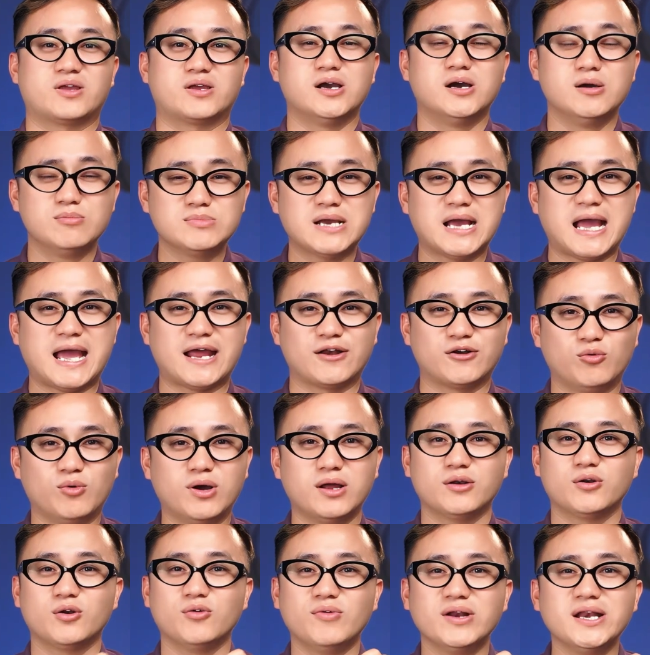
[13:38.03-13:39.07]
cơm gà đúng không
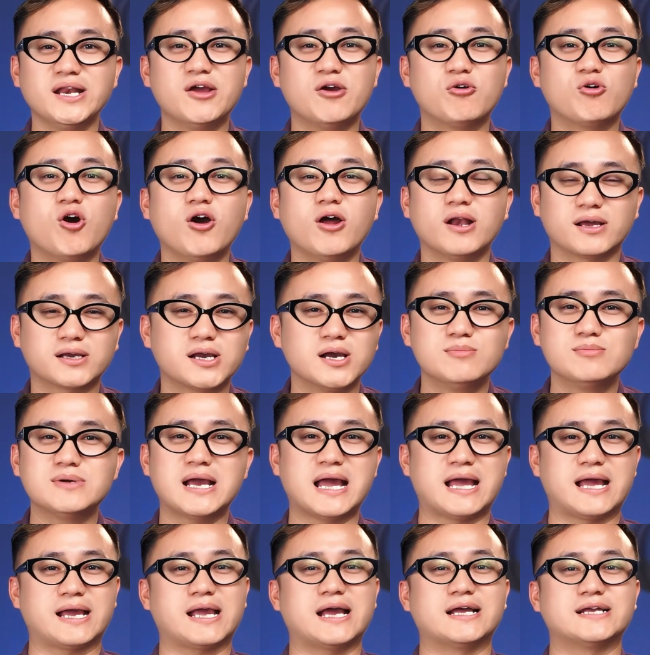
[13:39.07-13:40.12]
ạ nó vẫn đều gọi là cơm
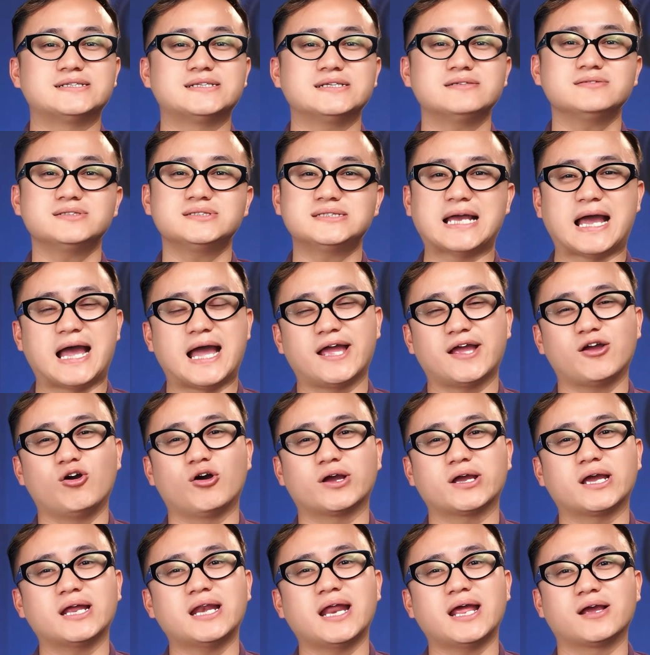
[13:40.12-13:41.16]
gà cả chứ chả ai
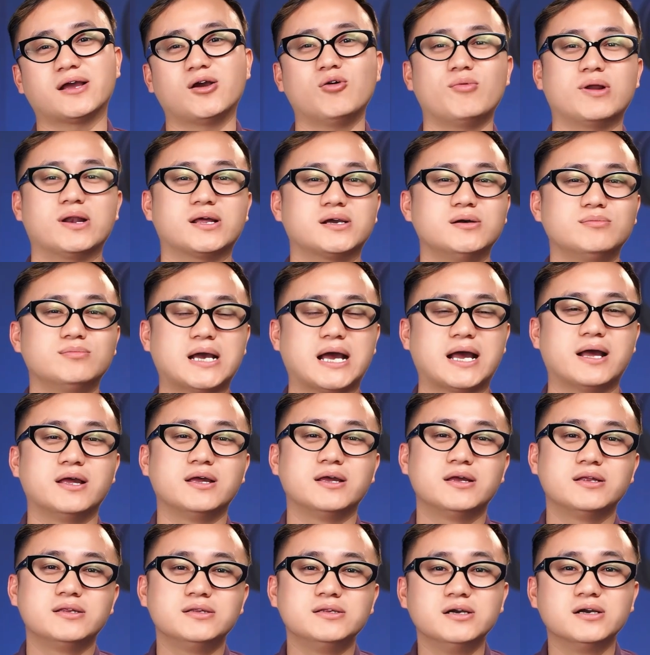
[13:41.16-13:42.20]
gọi cái này không phải là cơm gà
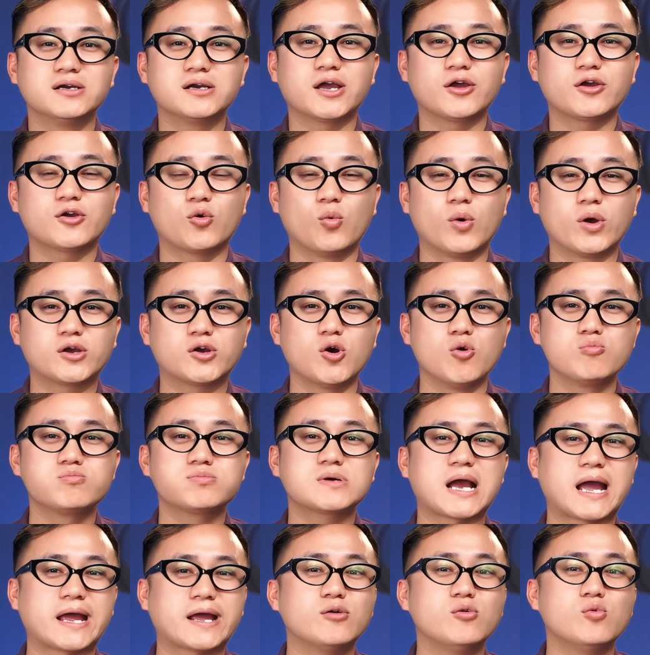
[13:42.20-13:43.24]
nhưng cái cuối cùng
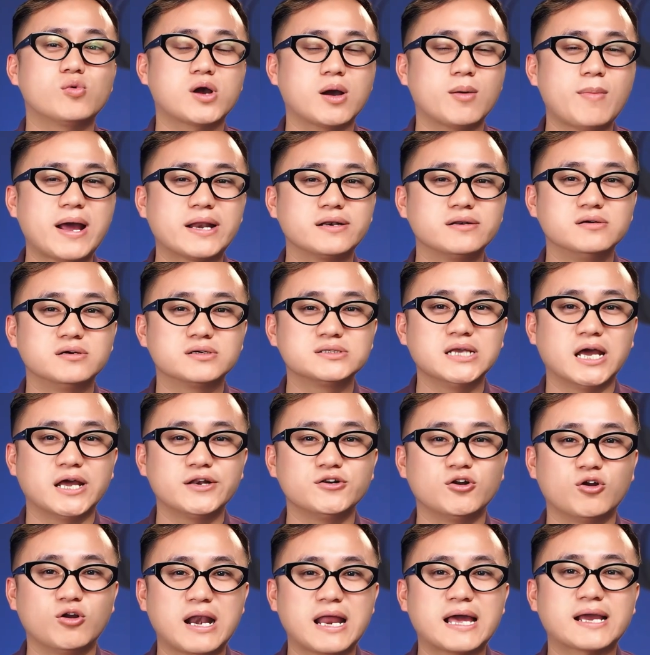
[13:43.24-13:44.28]
cái của các bạn được
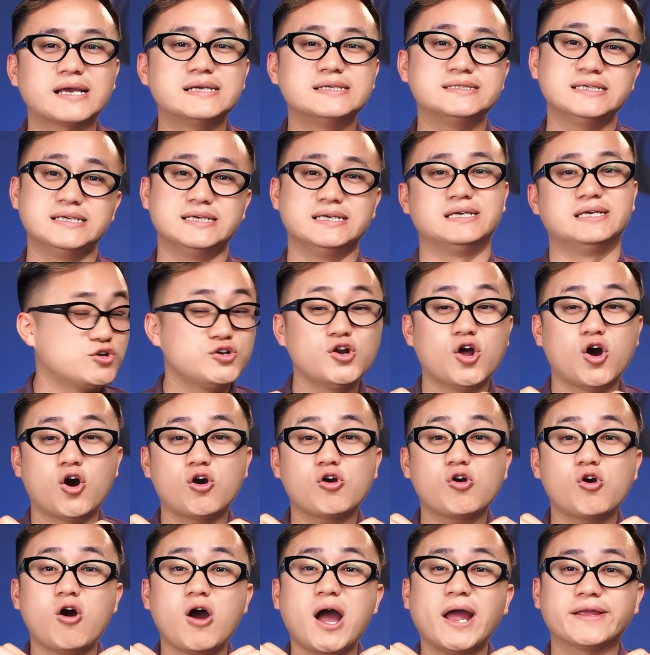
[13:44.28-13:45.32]
nhận nó là cái gì
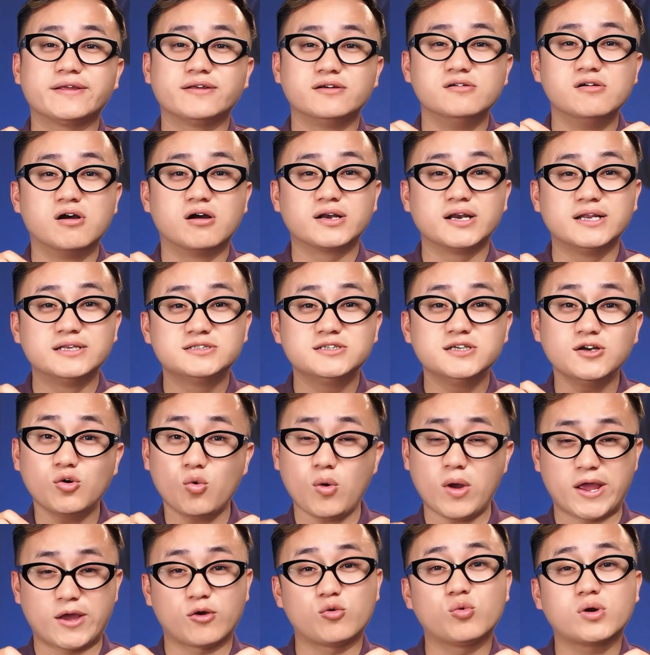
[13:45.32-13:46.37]
nó có ảnh hưởng đến sức
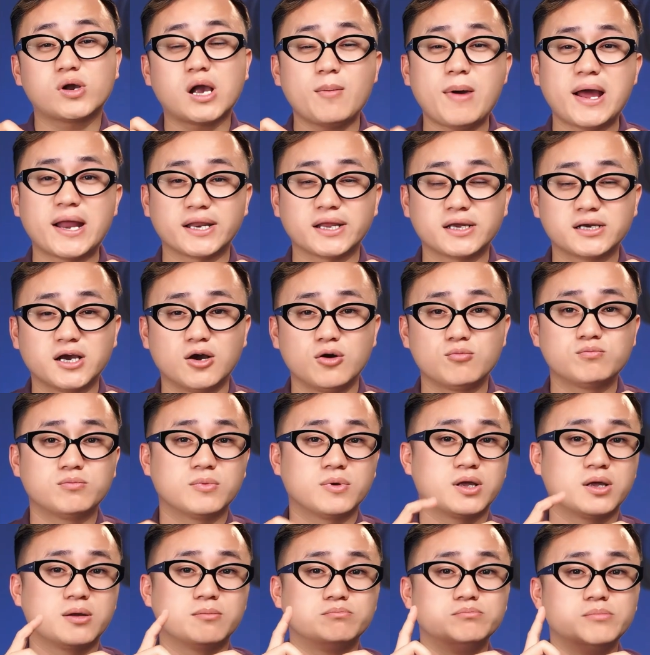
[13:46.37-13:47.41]
khỏe của các bạn hay không
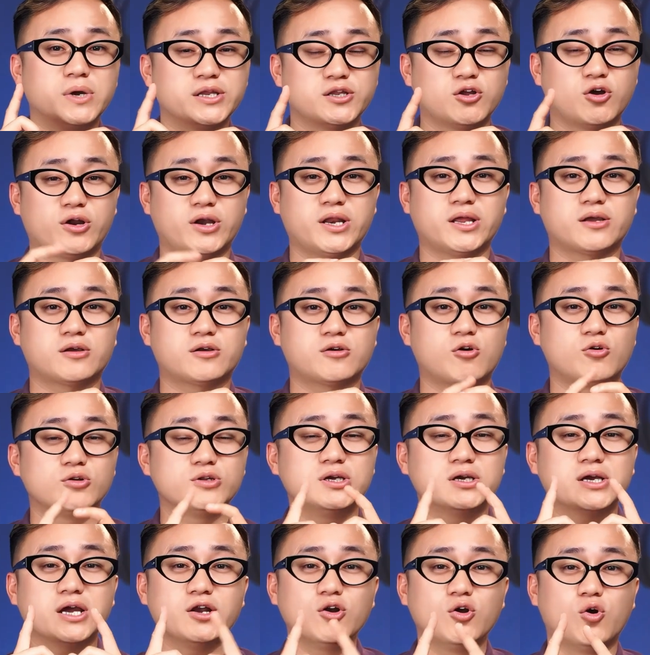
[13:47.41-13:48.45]
mình nói này có
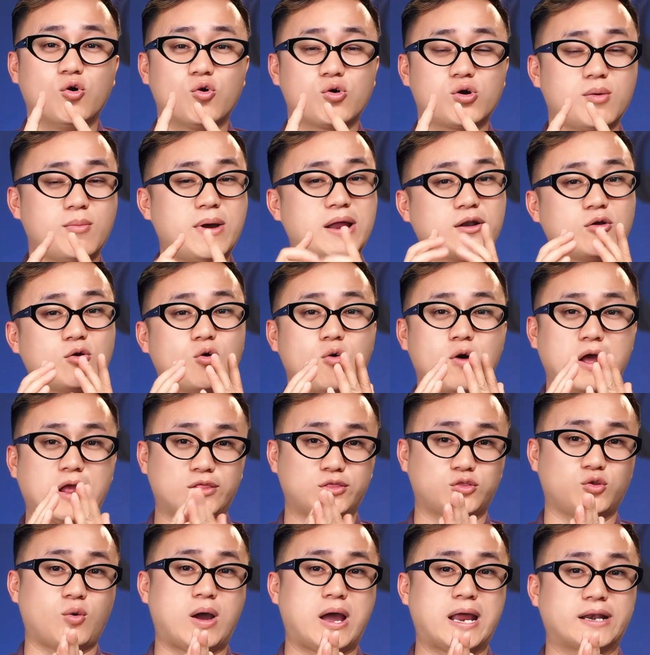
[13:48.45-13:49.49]
những cái đồ các bạn hoàn
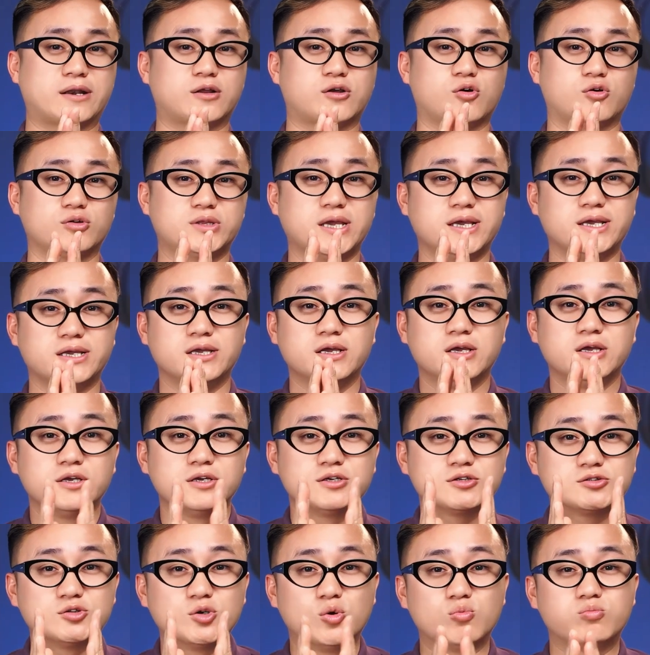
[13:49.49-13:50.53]
toàn có thể
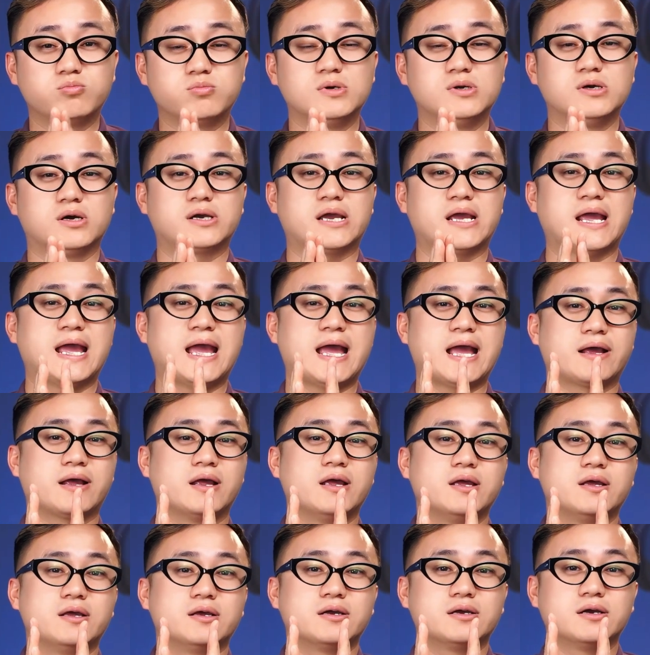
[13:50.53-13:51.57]
dùng được cái hàng
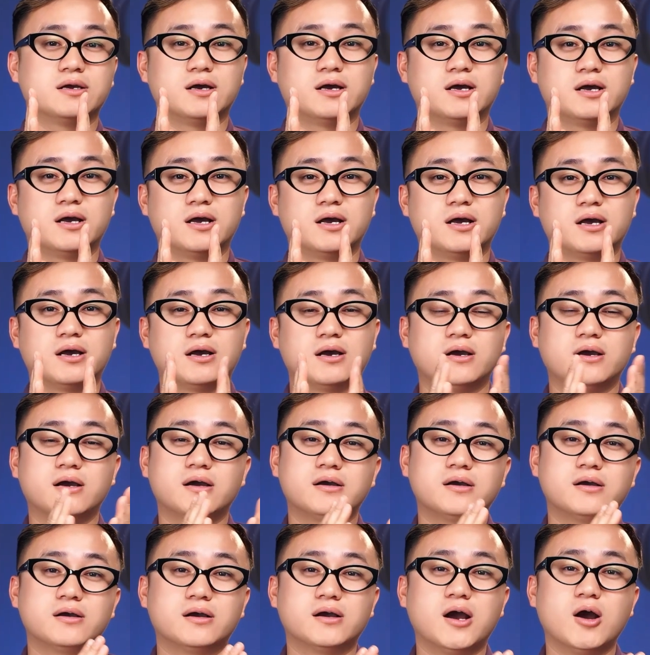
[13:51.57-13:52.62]
uh,
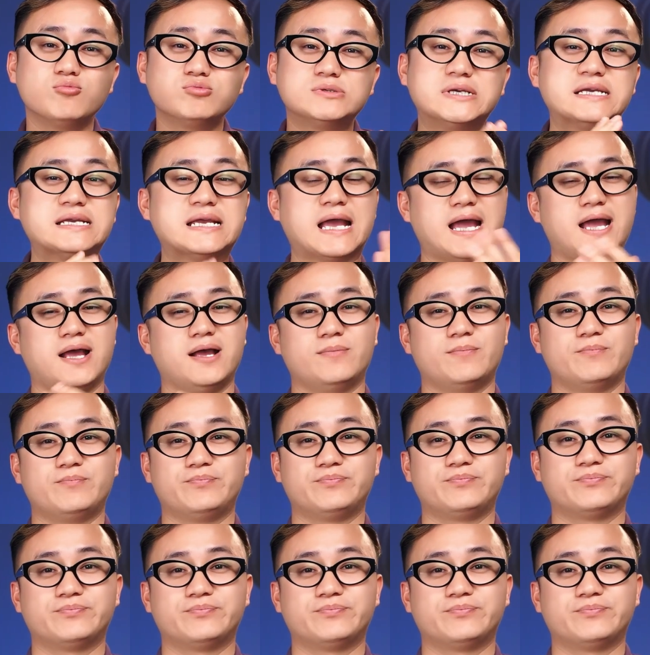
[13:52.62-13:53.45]
không chính hãng